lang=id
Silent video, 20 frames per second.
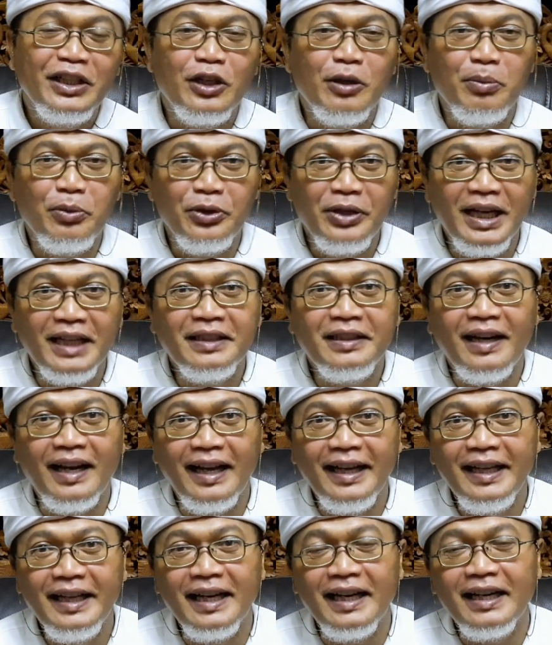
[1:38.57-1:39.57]
Kemudian
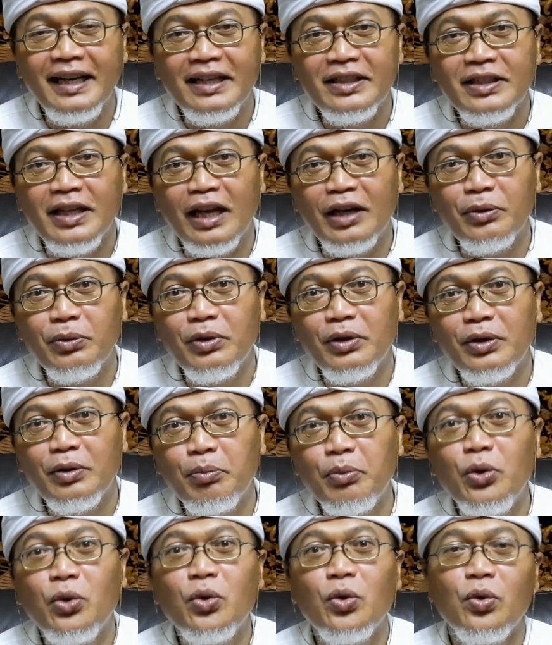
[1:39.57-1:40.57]
terakhir ada sarwa
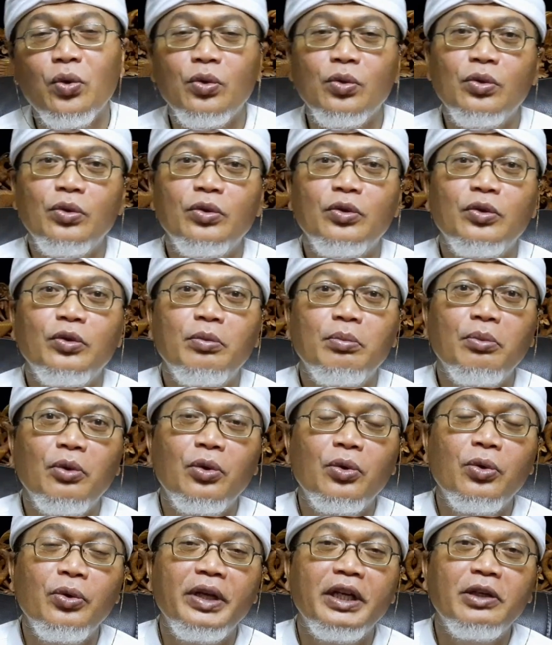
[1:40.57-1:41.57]
buku.
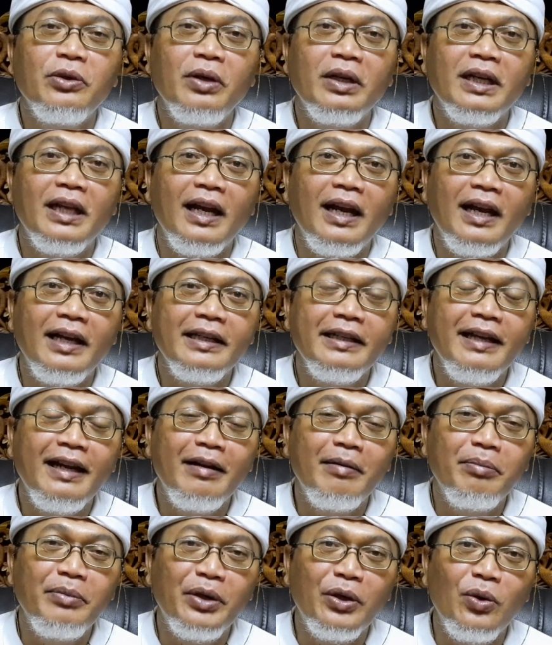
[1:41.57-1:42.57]
Buku itu adalah
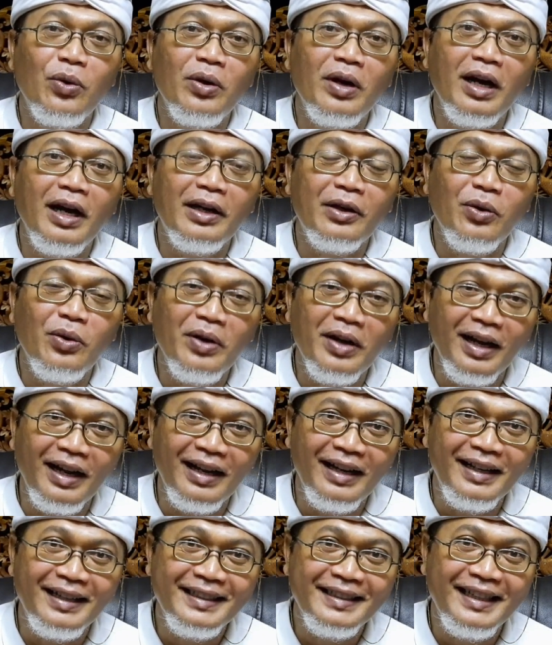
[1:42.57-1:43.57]
yang berongga-rongga.
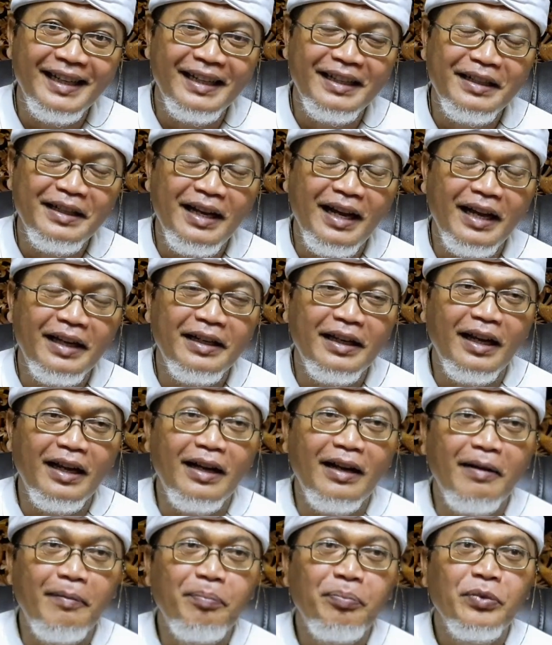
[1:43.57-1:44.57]
Ya.
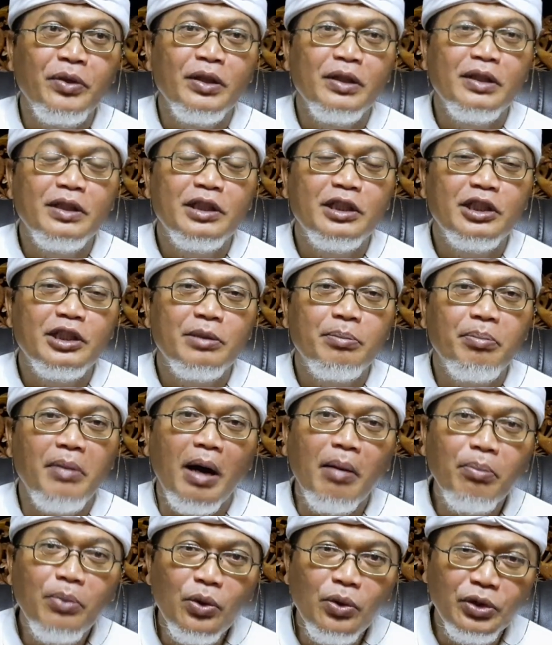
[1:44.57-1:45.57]
Ada
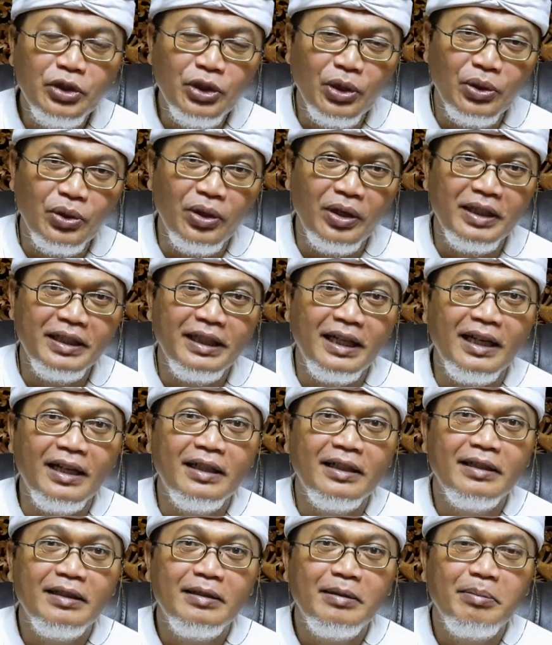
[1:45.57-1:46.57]
bambu contohnya.
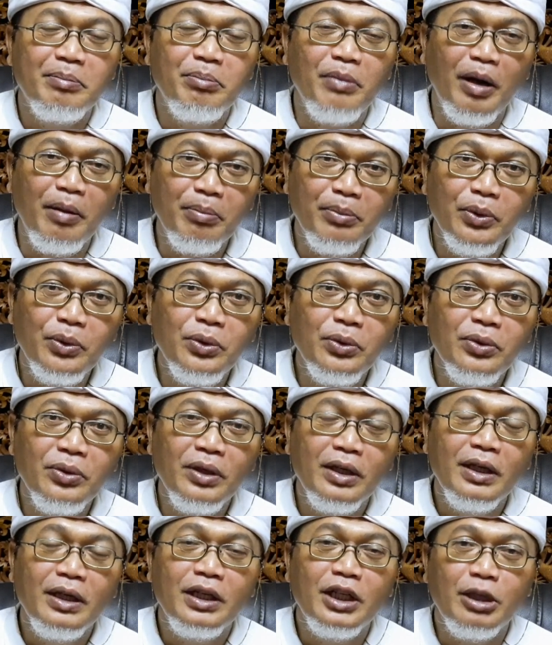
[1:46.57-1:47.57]
Bambu,
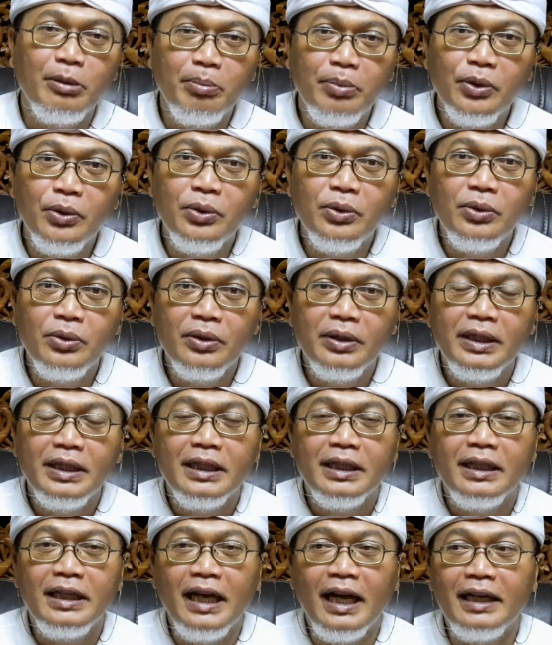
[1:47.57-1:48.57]
tebu,
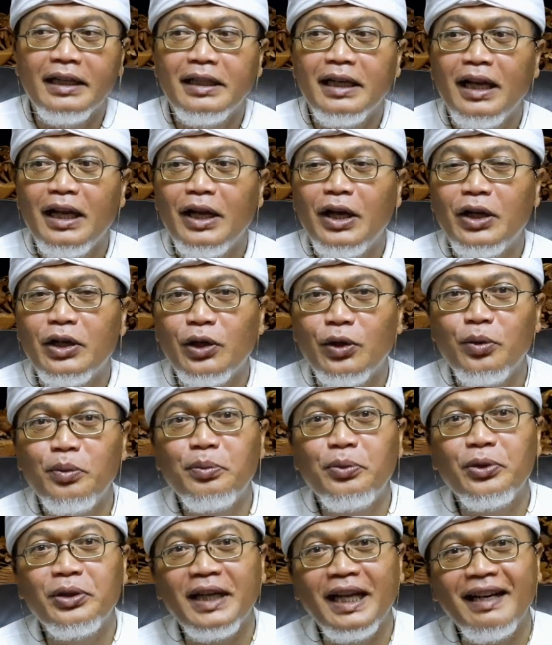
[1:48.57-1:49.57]
dan
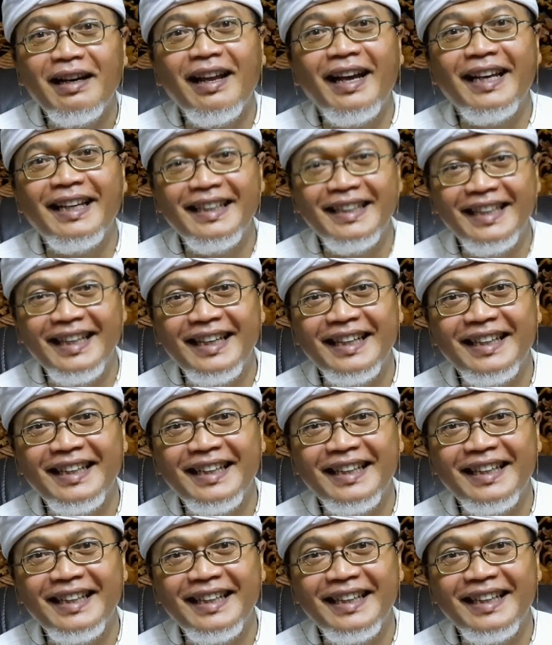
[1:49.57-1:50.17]
rumputan lain.